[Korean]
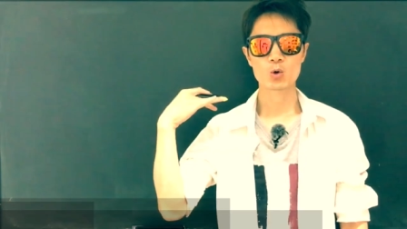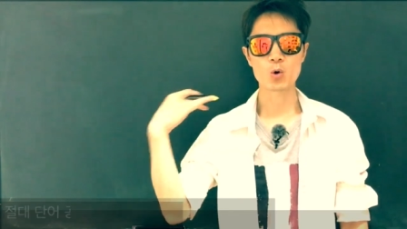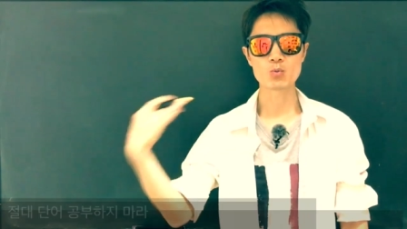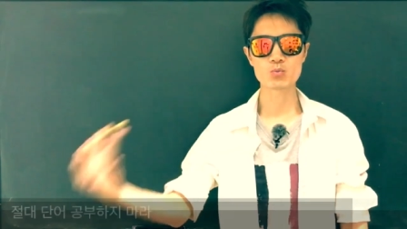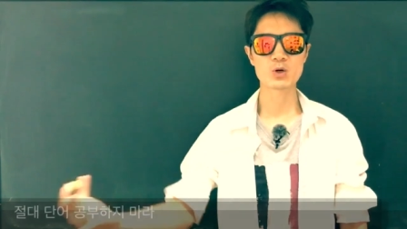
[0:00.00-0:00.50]

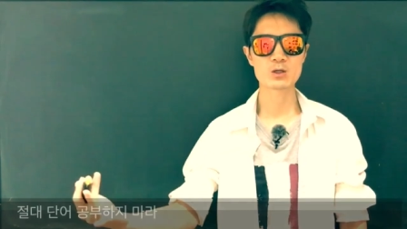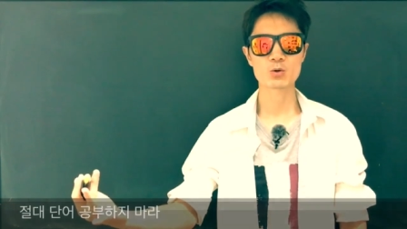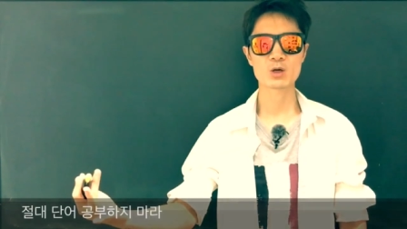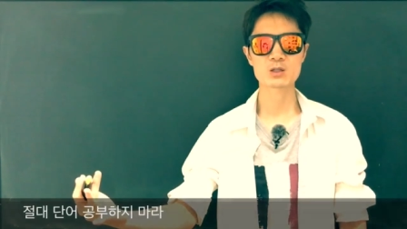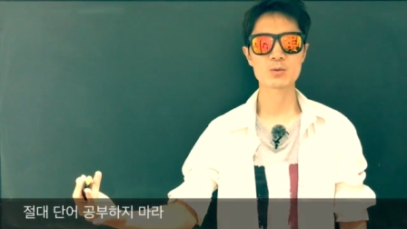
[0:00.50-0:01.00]

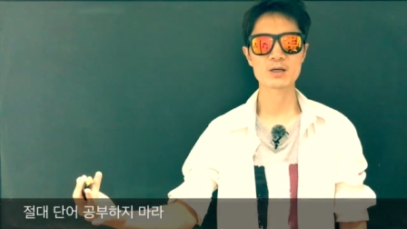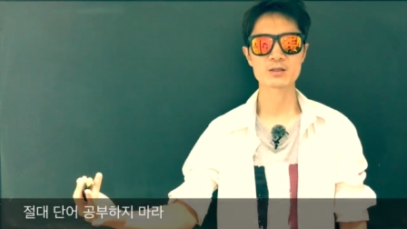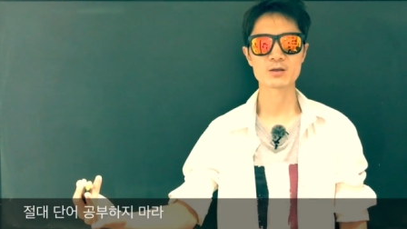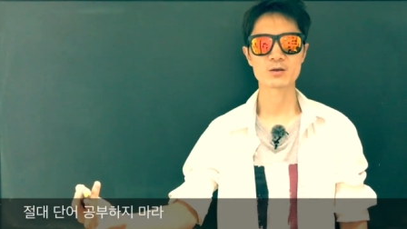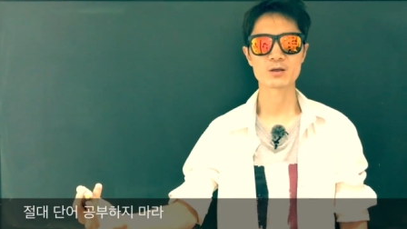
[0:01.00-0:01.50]
공부하려고 하지도
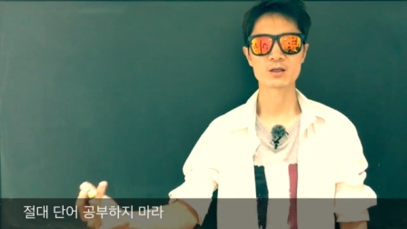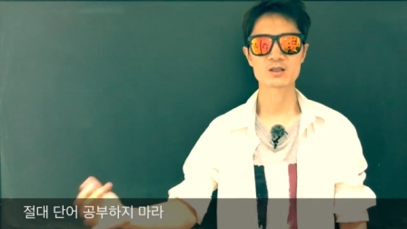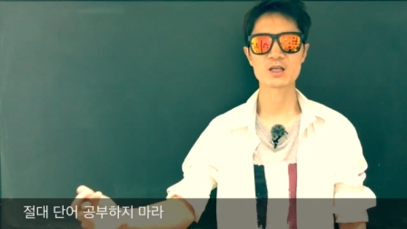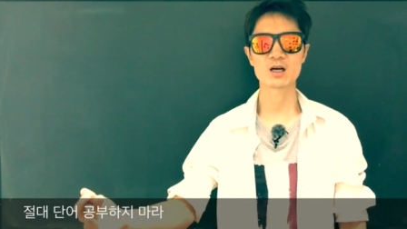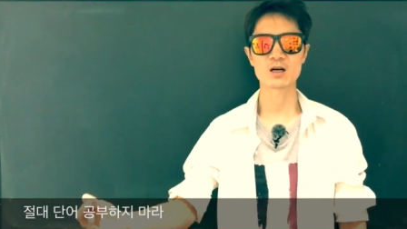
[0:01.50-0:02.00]
마세요.
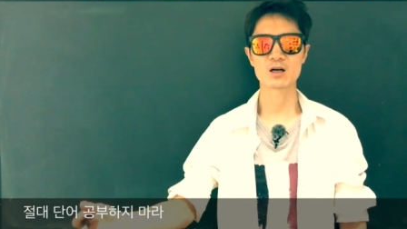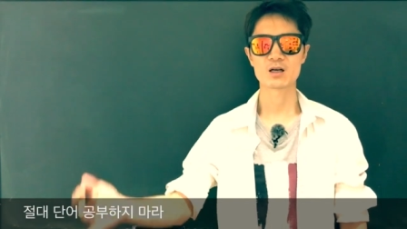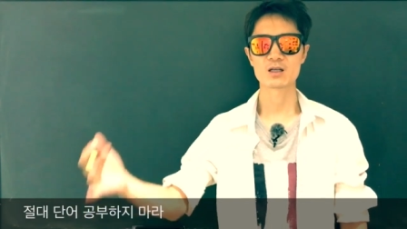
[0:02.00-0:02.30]
그냥